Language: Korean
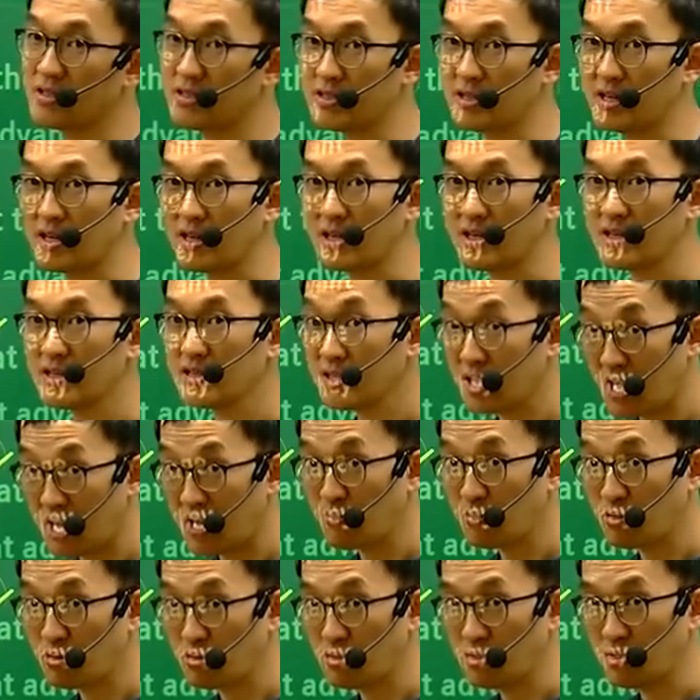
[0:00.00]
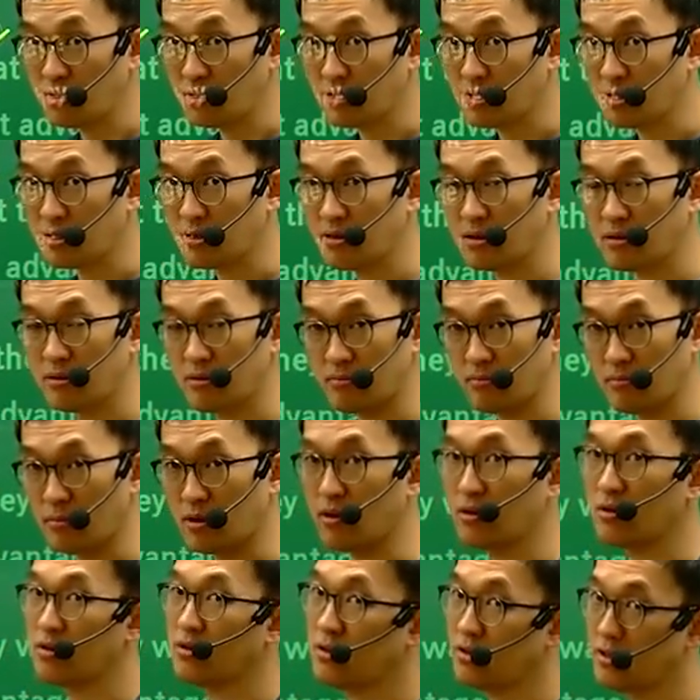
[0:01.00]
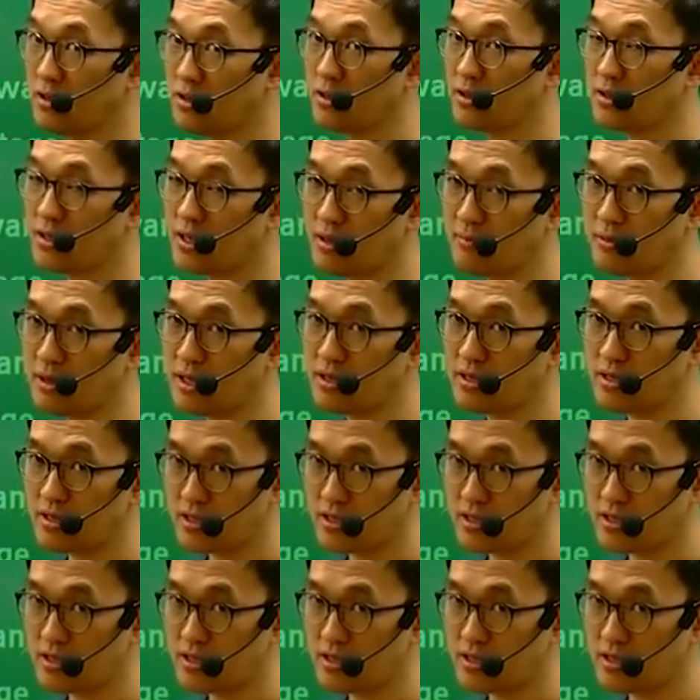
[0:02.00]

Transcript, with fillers: 이제 사물, 뭐 의역을 하면